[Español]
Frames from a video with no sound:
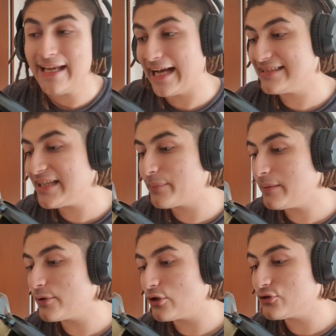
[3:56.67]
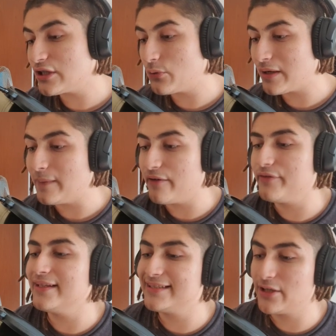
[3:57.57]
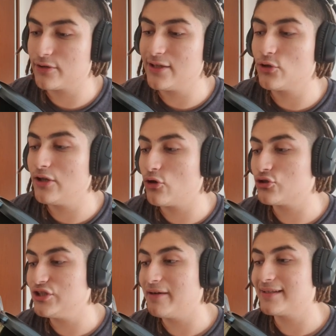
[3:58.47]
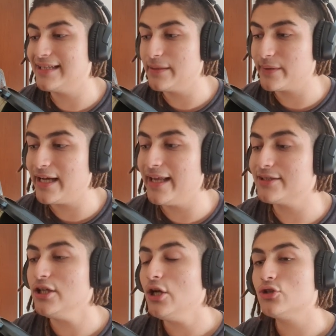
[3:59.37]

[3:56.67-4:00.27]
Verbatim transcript: Así que esperemos que nos toque alguna más. Fíjense que nos están tocando cositas bastante picadas.